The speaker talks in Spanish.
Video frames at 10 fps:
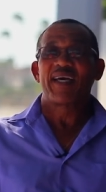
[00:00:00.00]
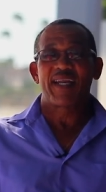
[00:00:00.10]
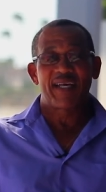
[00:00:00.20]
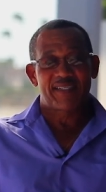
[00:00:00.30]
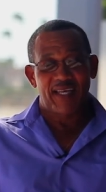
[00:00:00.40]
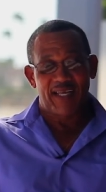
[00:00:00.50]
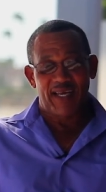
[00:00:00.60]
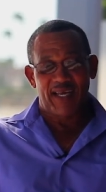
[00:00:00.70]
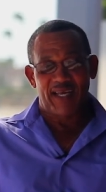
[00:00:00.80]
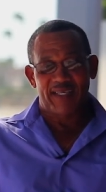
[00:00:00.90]

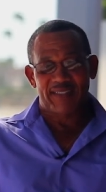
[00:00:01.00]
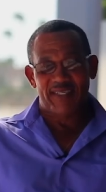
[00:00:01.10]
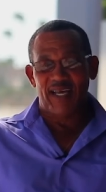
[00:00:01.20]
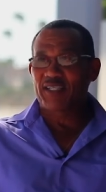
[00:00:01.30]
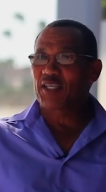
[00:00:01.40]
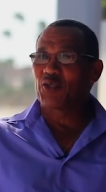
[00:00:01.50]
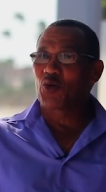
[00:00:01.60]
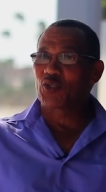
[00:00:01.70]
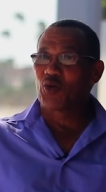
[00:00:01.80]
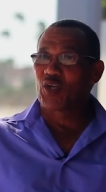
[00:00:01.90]
Gracias al
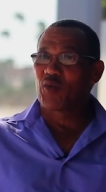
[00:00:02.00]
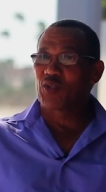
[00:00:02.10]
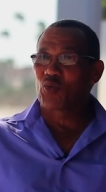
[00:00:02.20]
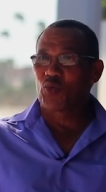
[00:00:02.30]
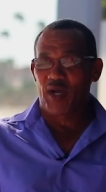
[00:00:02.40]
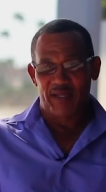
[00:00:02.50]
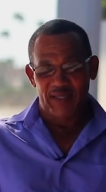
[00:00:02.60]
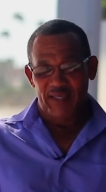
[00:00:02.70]
señor Johnny Ventura